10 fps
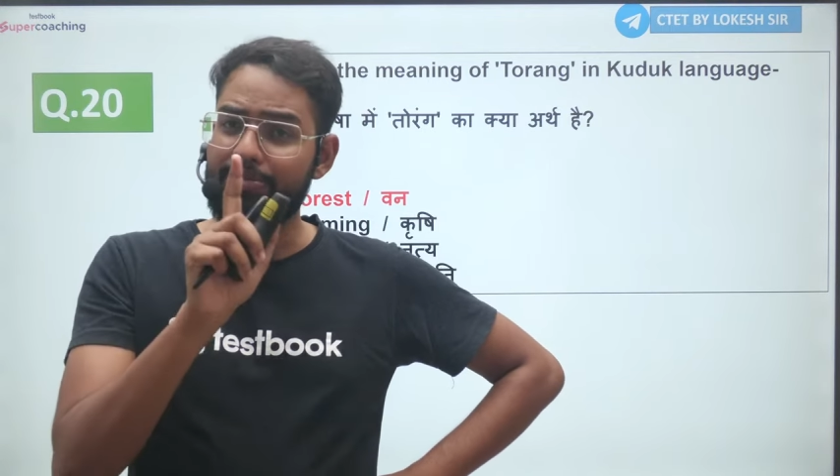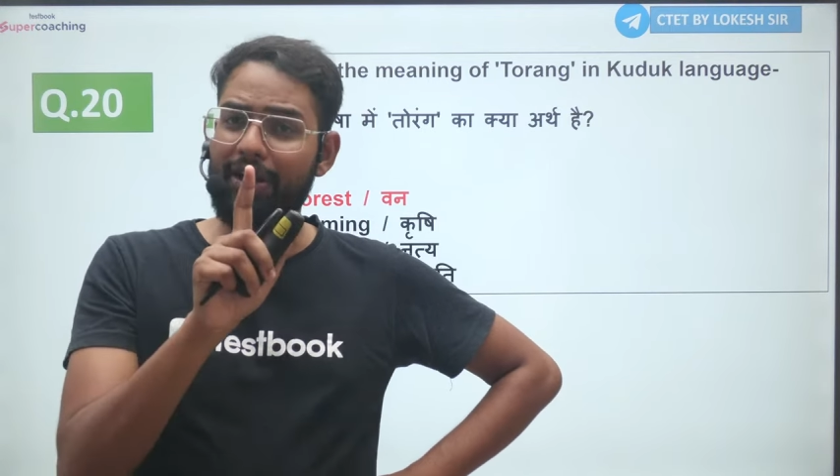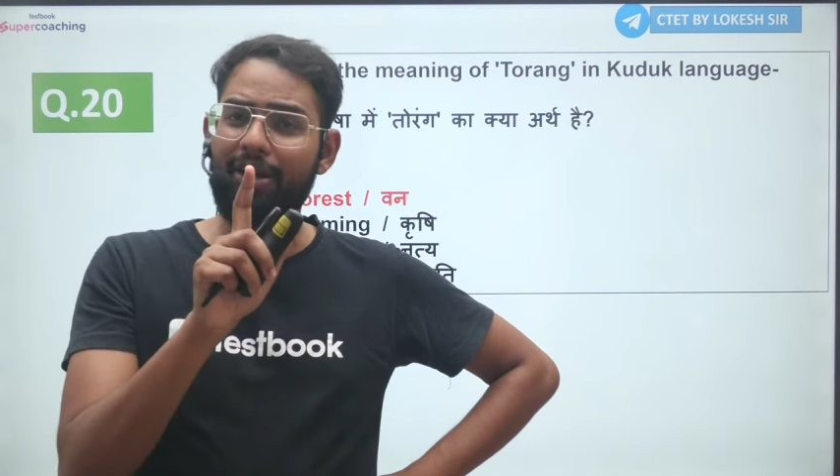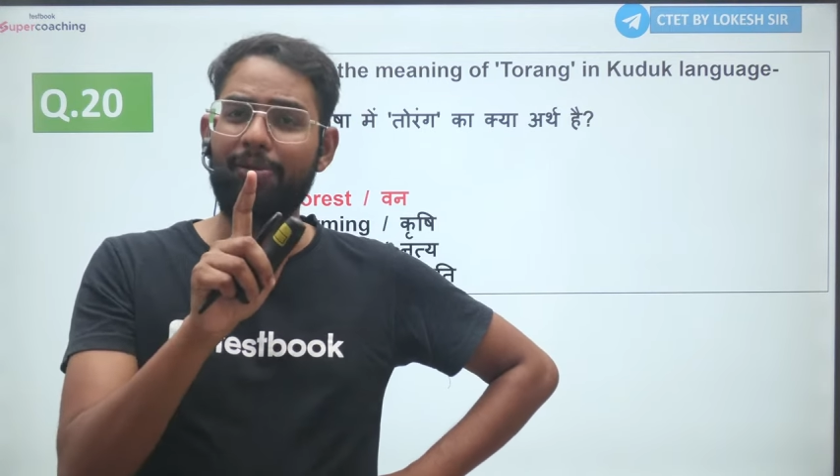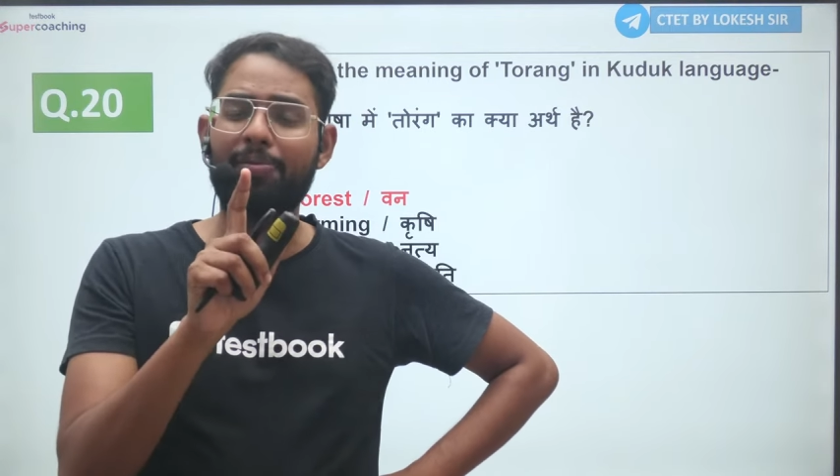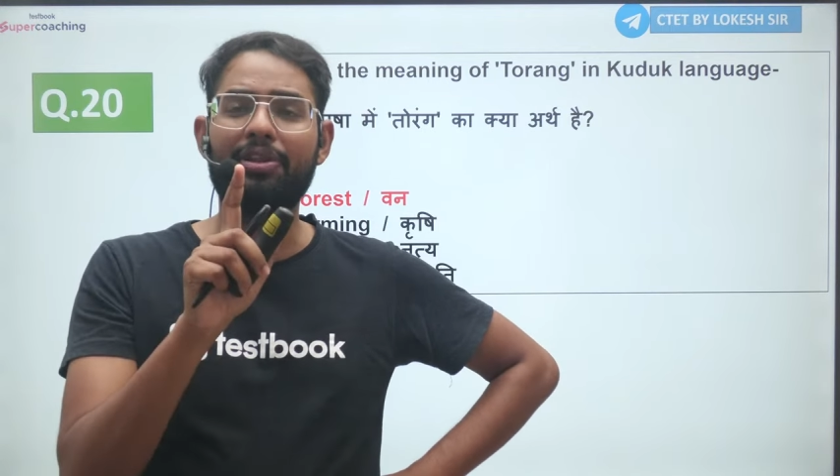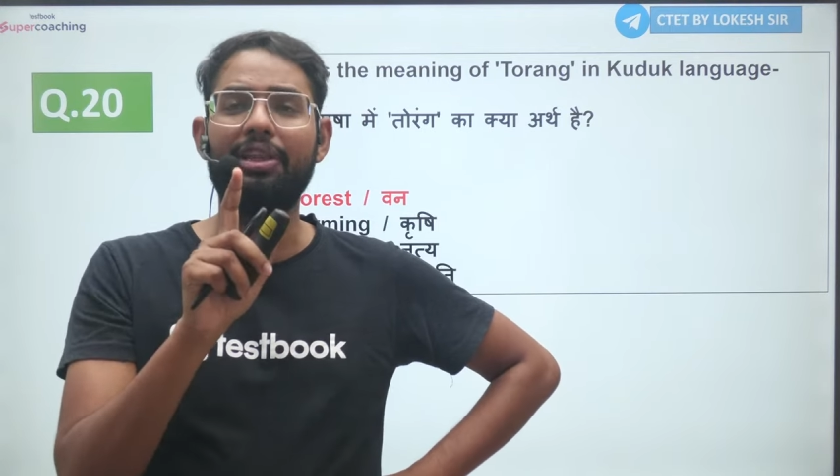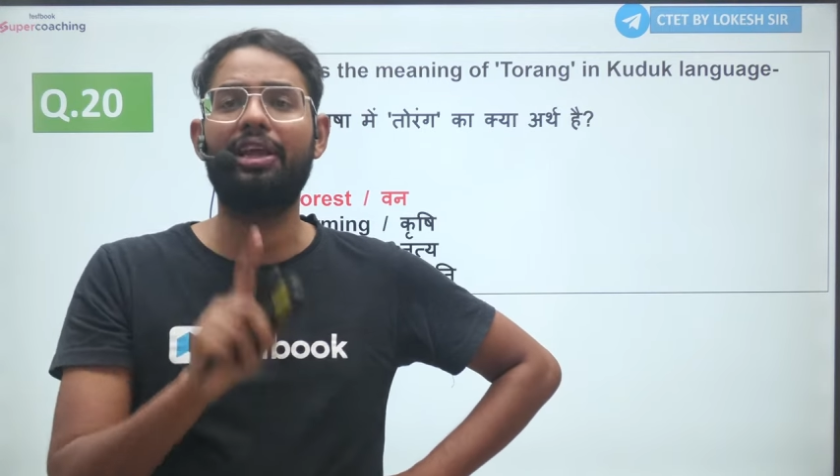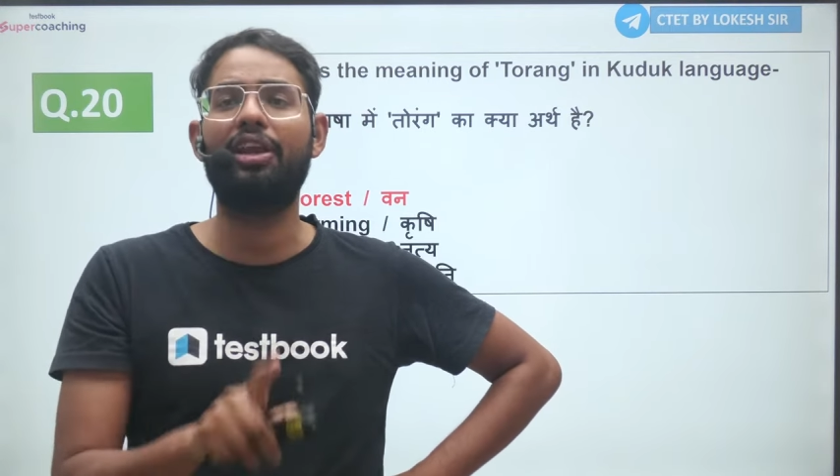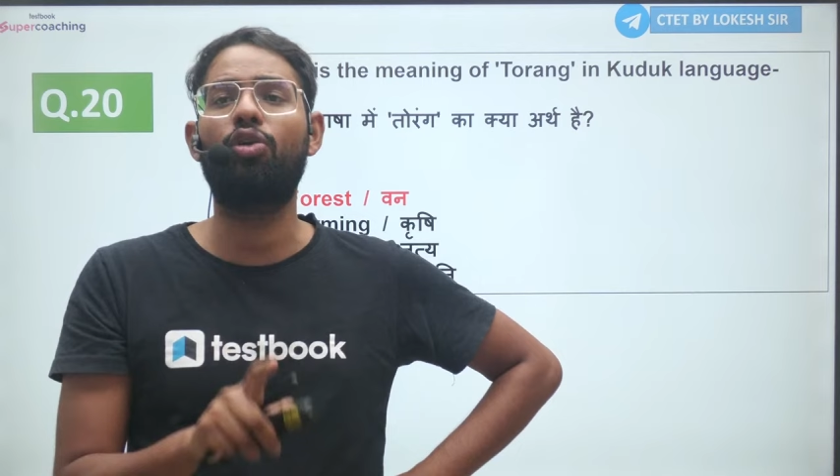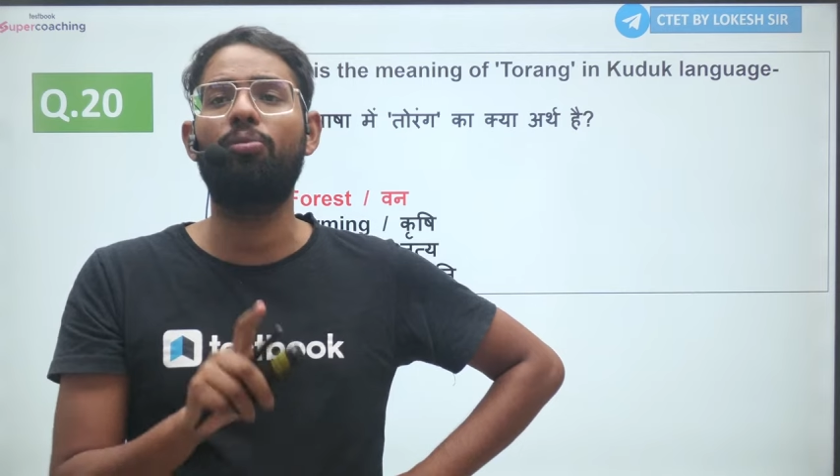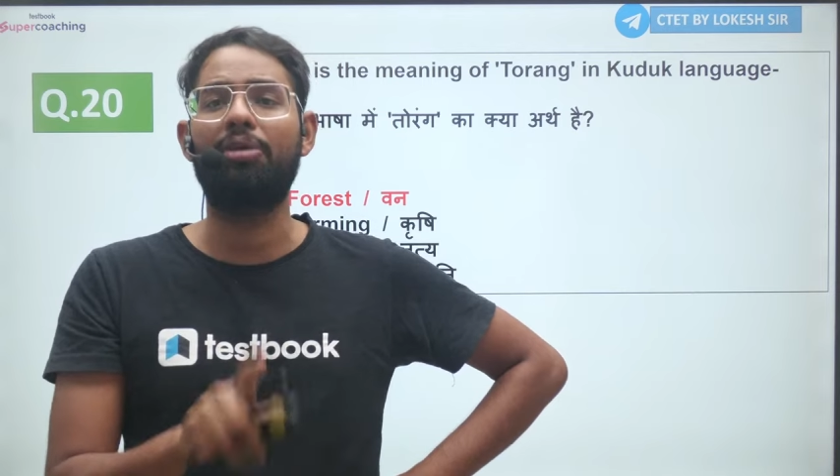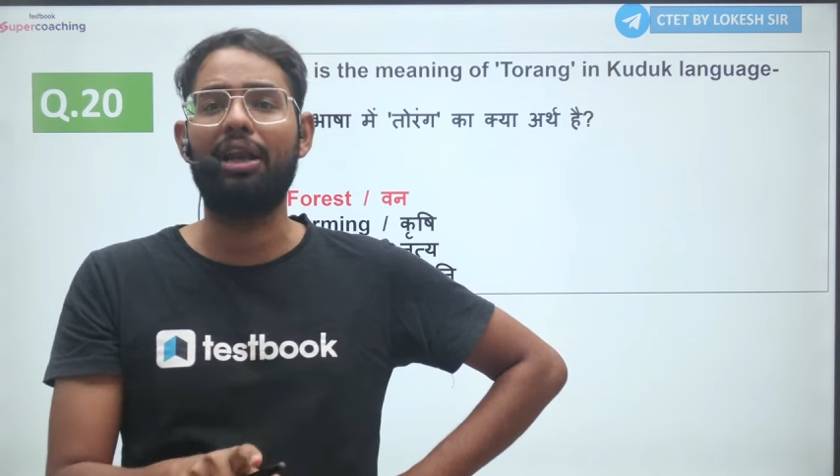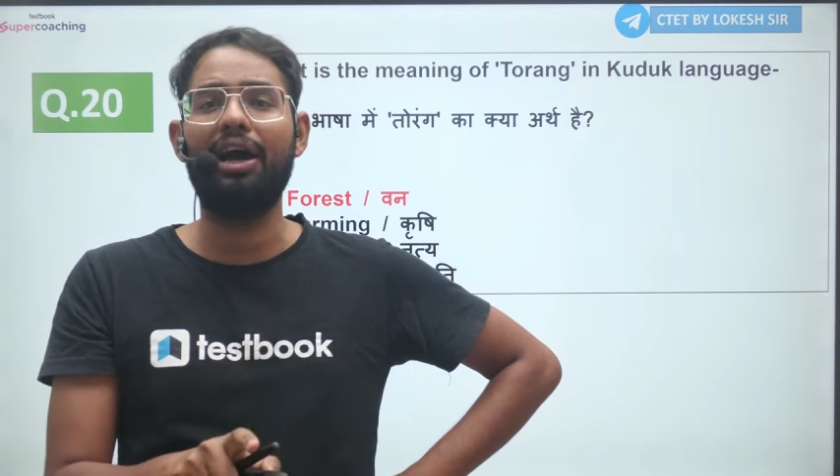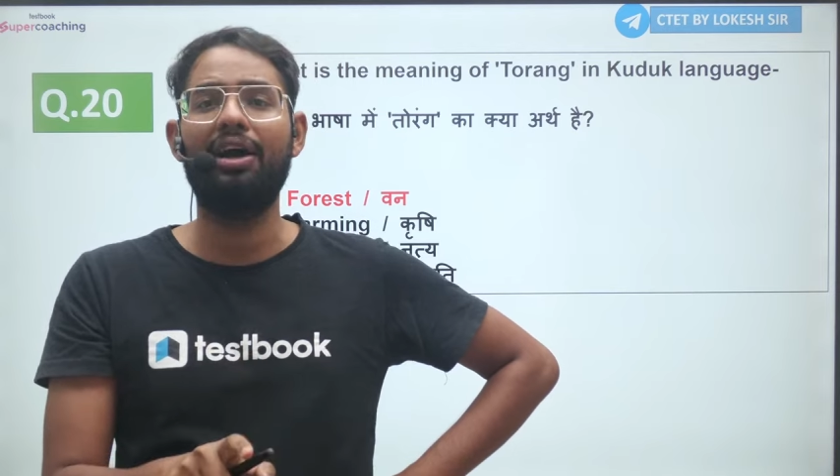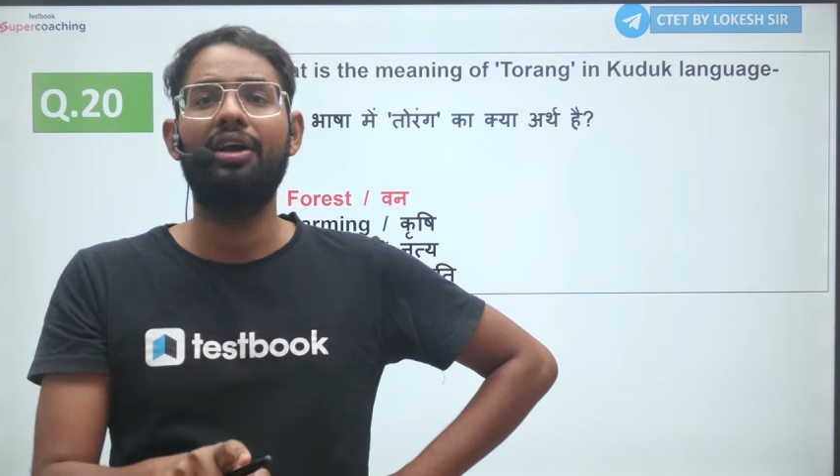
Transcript: बार का पेपर देखने को मिला